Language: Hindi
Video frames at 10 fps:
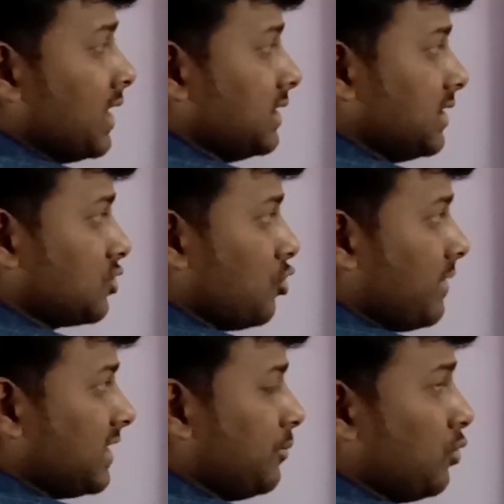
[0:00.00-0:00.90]
जिसको मैं
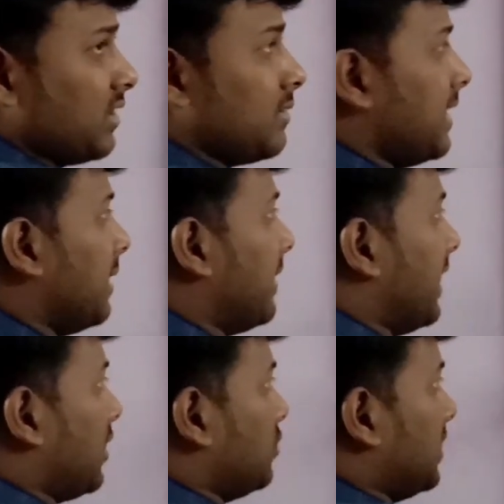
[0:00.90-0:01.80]
इस पूरे से मल्टीप्लाई
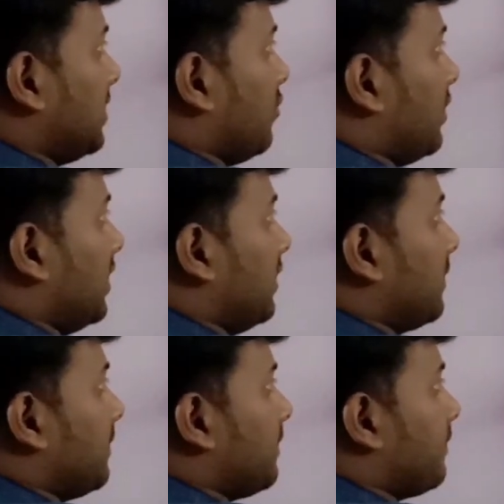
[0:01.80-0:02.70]
करूँ जैसे वन
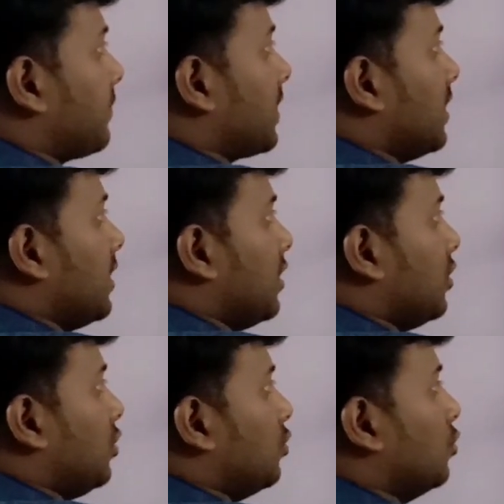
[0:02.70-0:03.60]

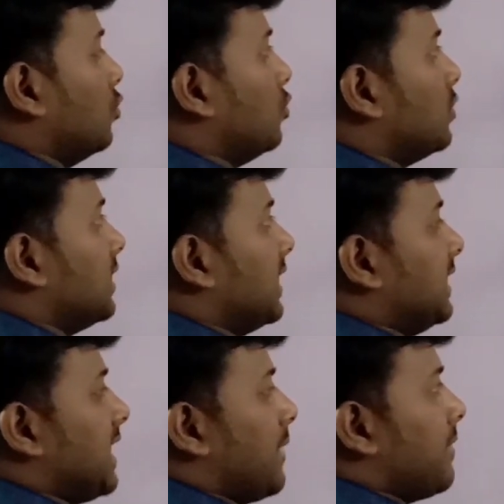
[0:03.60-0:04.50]
टू
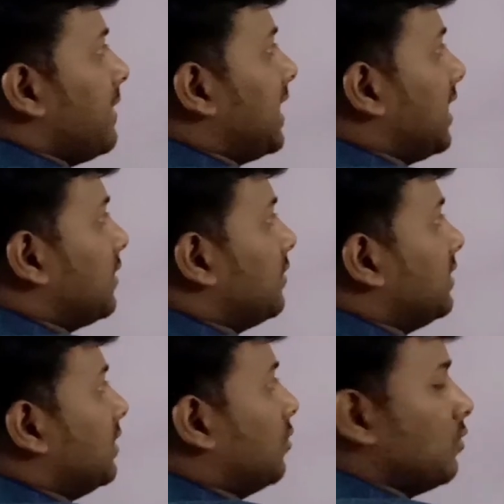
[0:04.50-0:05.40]
यहाँ पे मैं लिख लेता हूँ
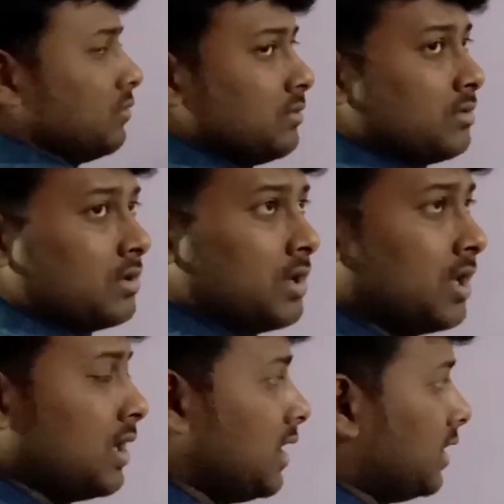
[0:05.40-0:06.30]
ज़ीरो
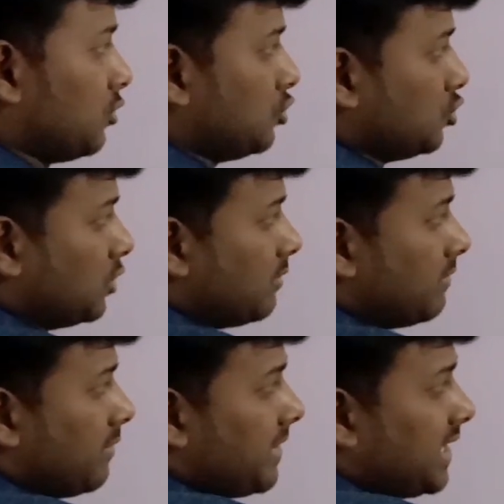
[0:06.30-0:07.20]
तो जो
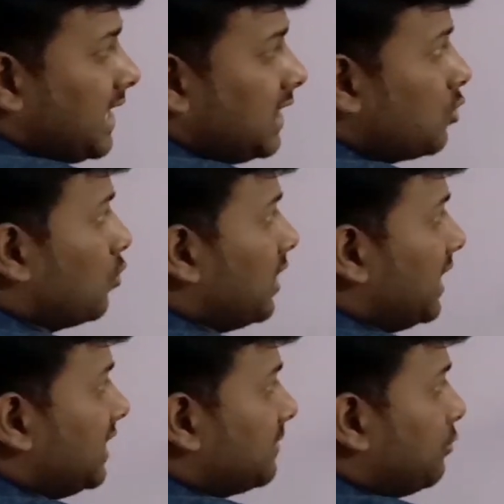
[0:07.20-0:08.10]
नंबर मैं यहाँ लिखूंगा
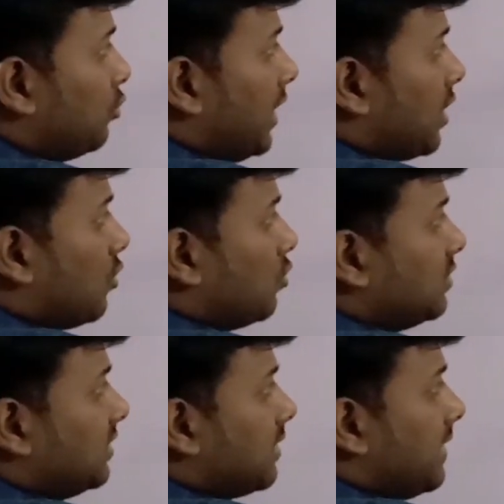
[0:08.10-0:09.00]
इस पूरे को
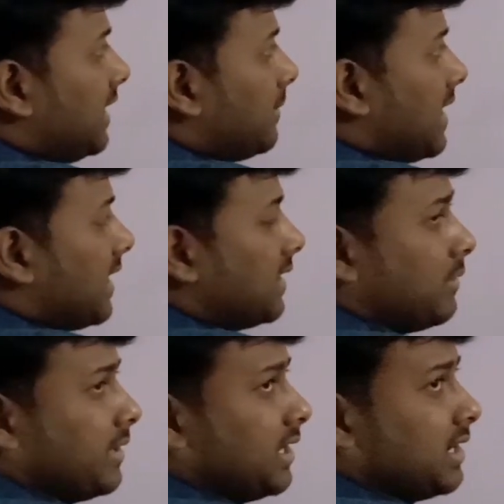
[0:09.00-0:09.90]
उसी से मल्टीप्लाई करना
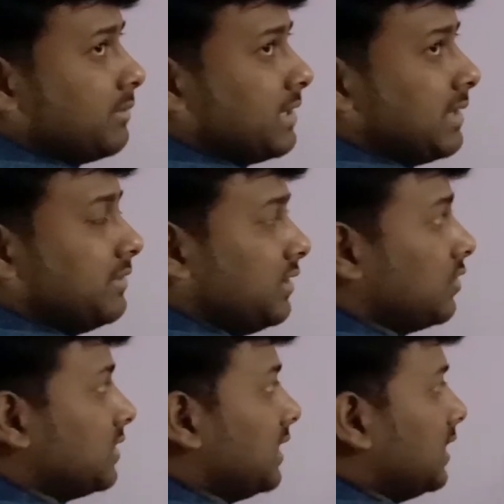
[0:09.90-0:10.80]
पड़ेगा मतलब ज़ीरो
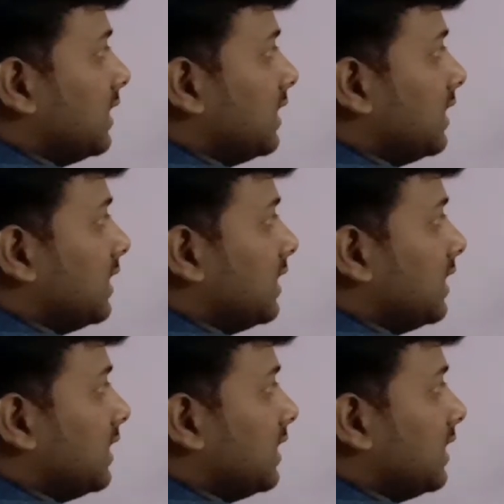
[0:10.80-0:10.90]
से ही